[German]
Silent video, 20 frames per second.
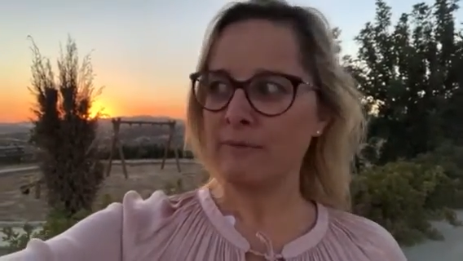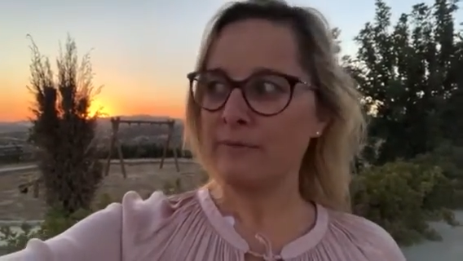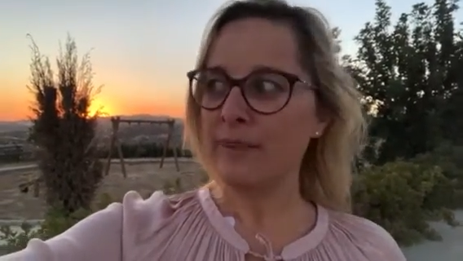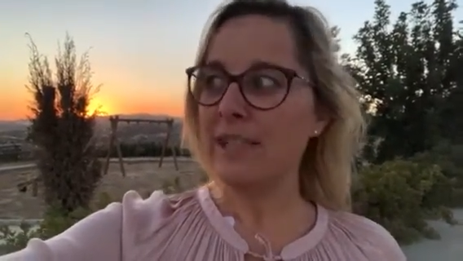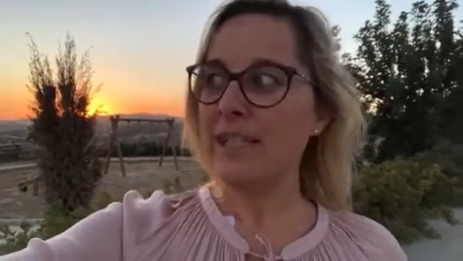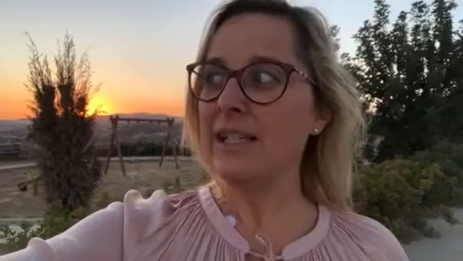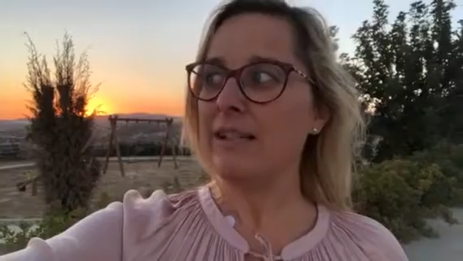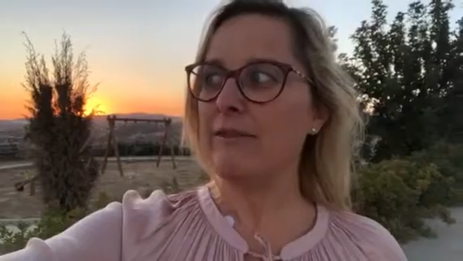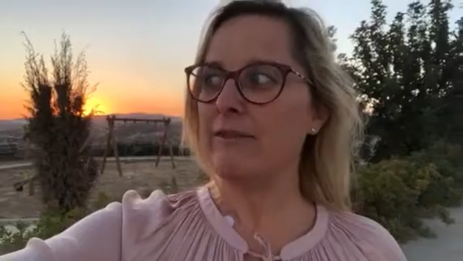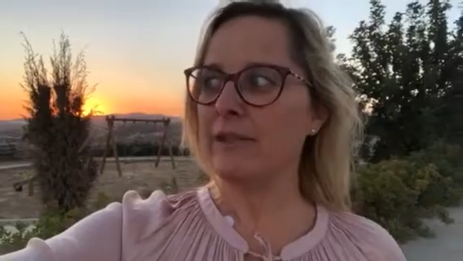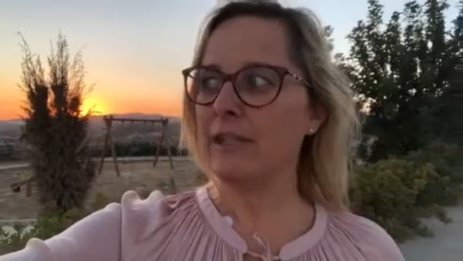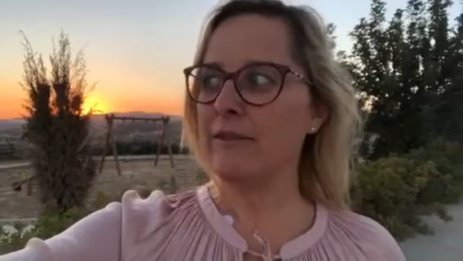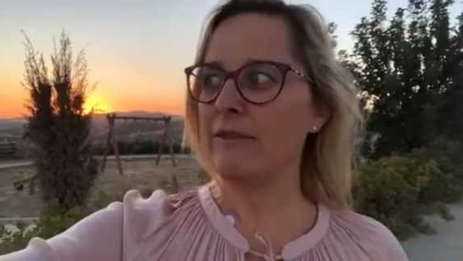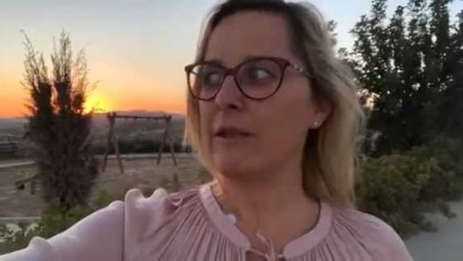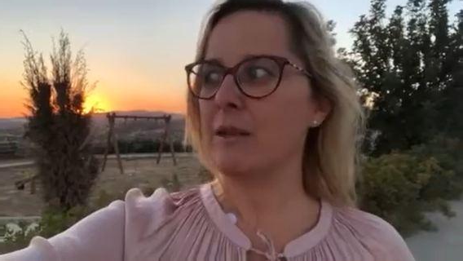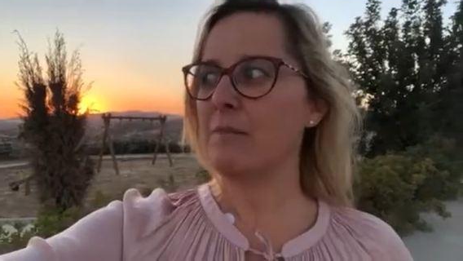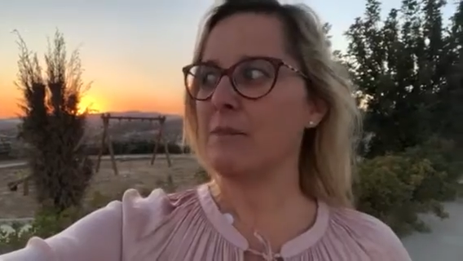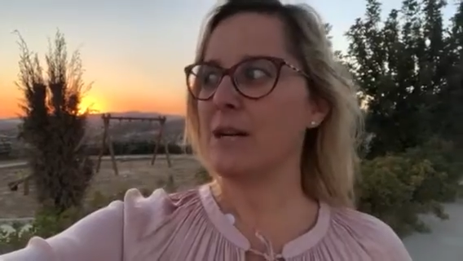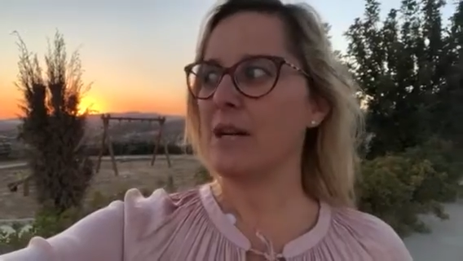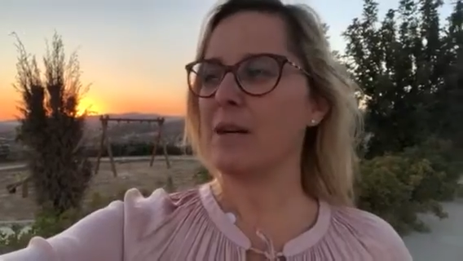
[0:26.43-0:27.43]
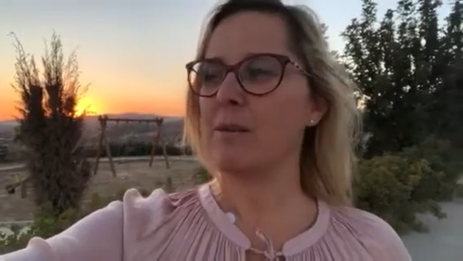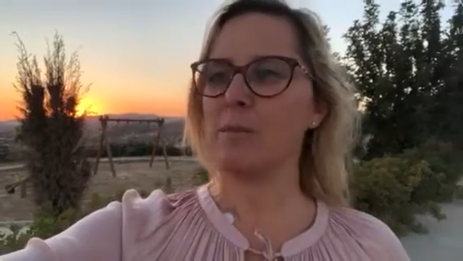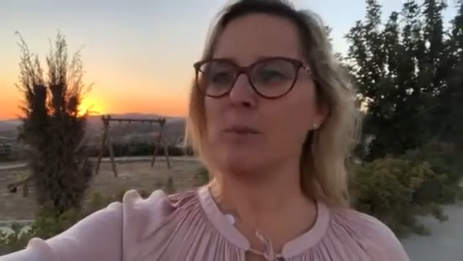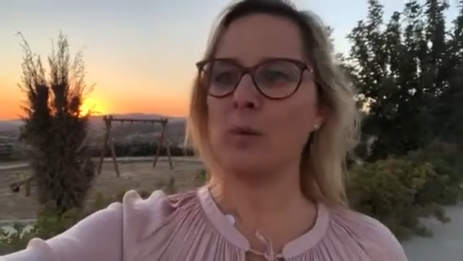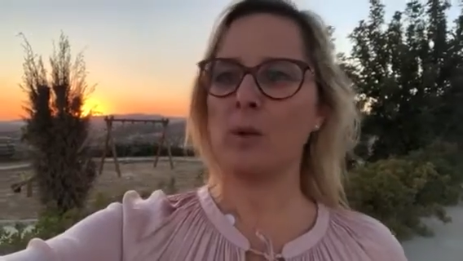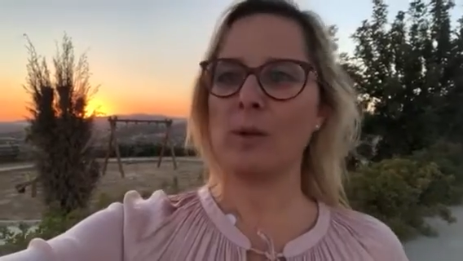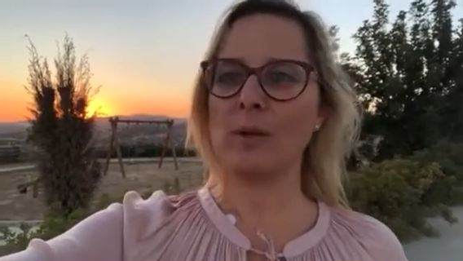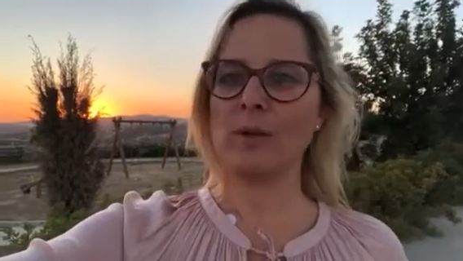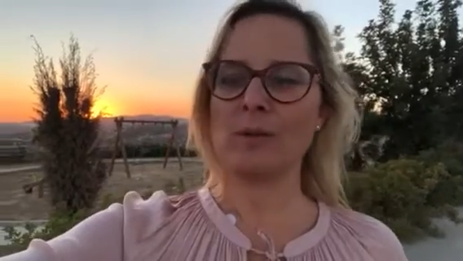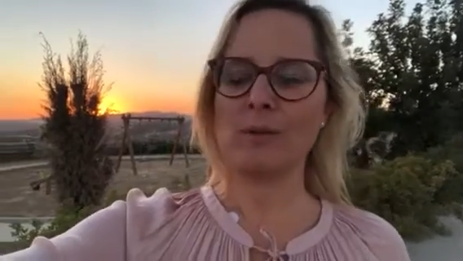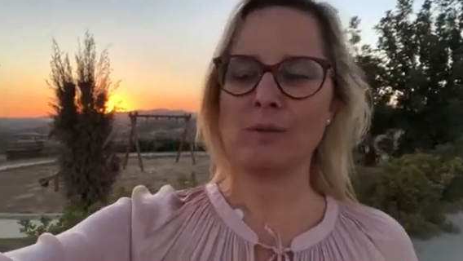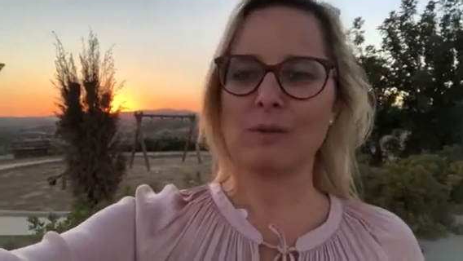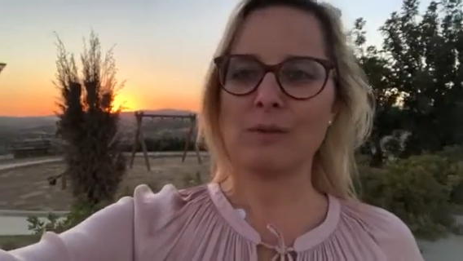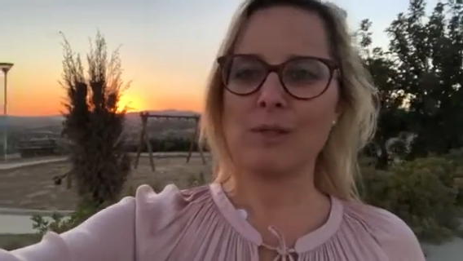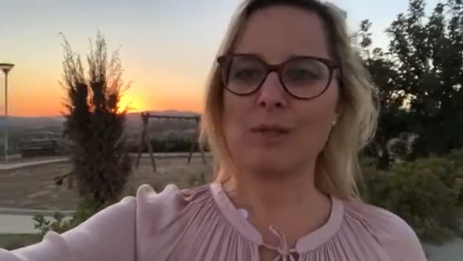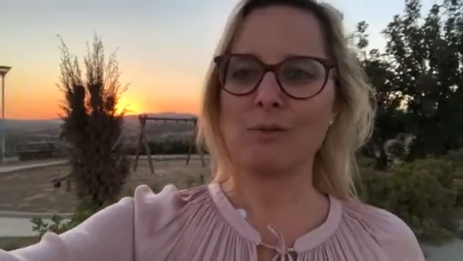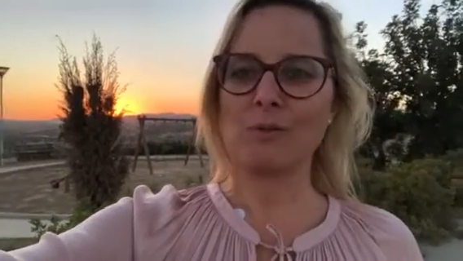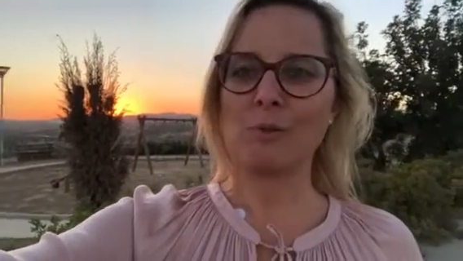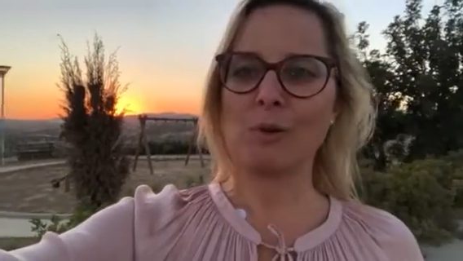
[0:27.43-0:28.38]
viel, viel, viel mehr möglich und nicht